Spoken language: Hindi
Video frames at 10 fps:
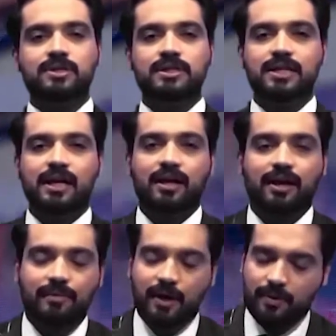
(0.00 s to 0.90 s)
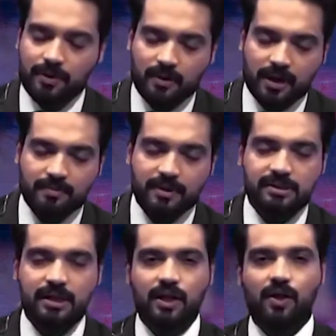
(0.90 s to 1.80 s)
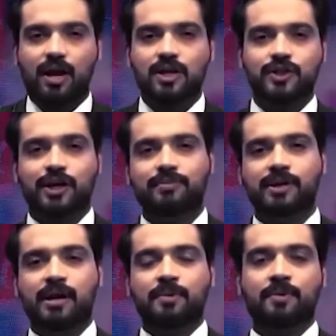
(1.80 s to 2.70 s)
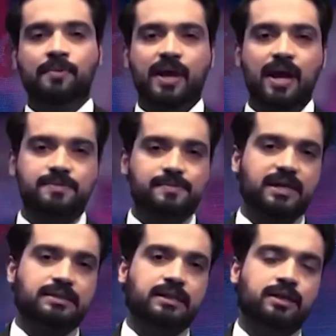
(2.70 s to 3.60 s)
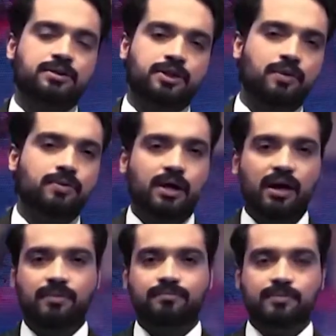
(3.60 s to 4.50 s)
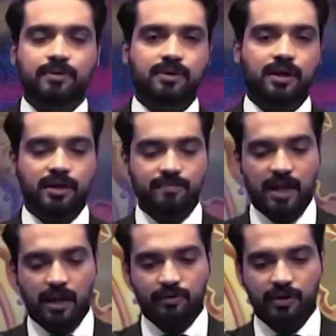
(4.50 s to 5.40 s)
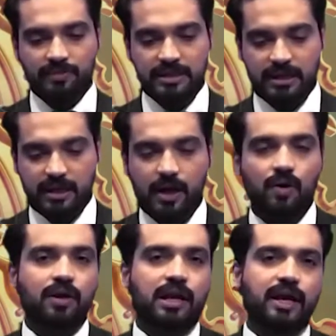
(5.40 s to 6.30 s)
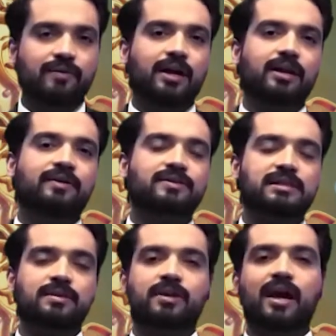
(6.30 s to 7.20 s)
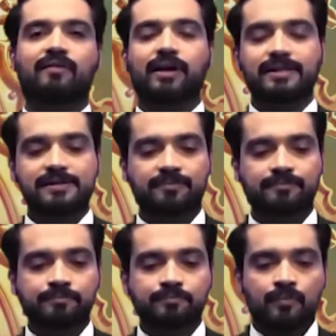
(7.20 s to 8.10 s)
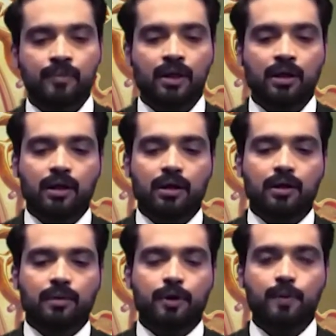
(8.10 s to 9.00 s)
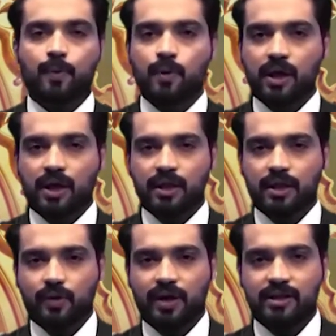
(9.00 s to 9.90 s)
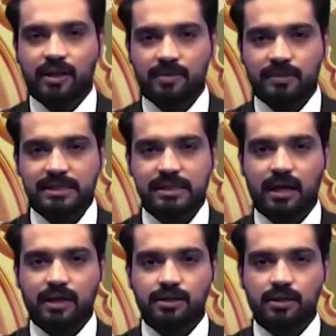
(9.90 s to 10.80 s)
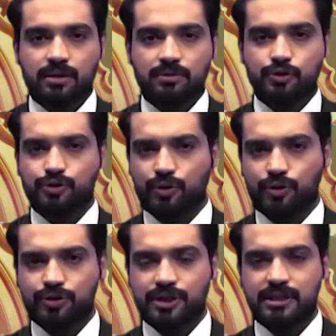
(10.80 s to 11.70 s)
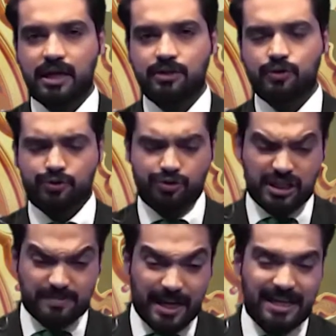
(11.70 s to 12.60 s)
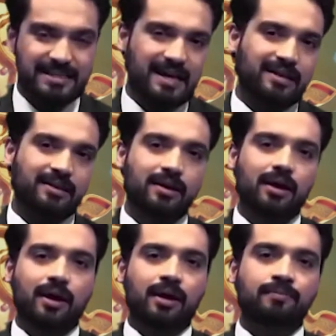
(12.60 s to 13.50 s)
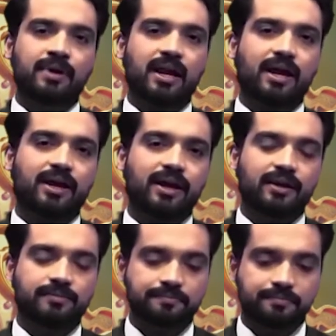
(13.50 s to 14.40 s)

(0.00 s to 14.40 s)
लोग ठीक ठाक हैं मैं हूं इब्राहिम पीरजादा और आज के खबरनामे में मैं आपसे बात करना चाहूँगा ईद मिलादुलनबी सल वसलम के हवाले से भरपूर अकीदत और अहतराम के साथ जोश खरोश के साथ जोश जज्बे के साथ मनाया गया